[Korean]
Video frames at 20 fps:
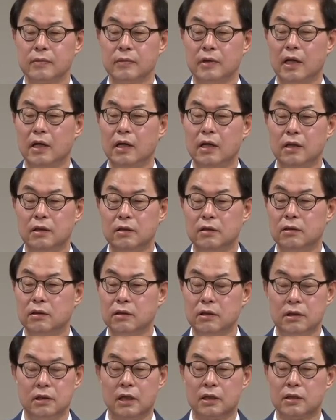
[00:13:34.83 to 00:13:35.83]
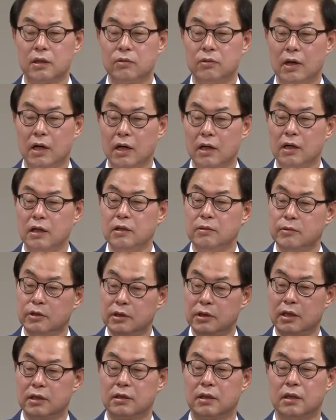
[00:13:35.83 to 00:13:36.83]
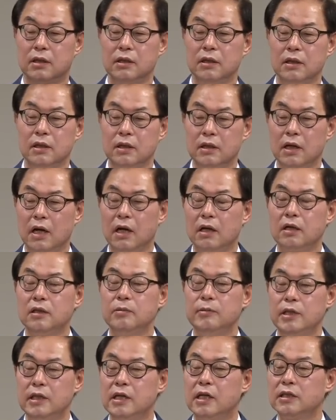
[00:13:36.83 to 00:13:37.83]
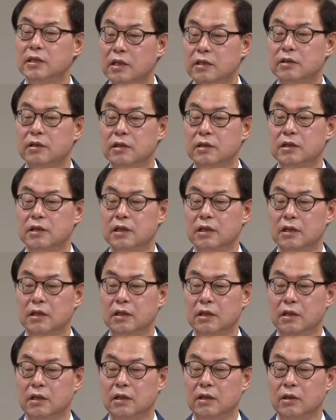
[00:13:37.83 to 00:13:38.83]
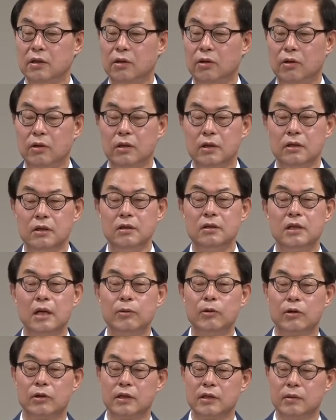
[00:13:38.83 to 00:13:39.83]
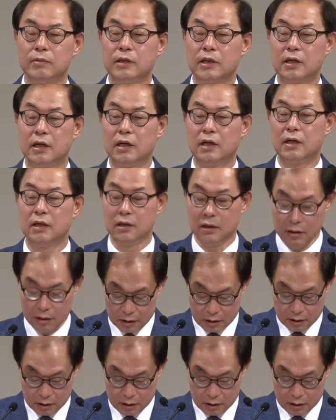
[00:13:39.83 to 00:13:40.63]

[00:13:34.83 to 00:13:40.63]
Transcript: 내 능력 의지하지 않고 하나님 의지하잖아요. 그러니까 하나님이 일하시겠죠 이제. 응답이 어떻게 됩니까?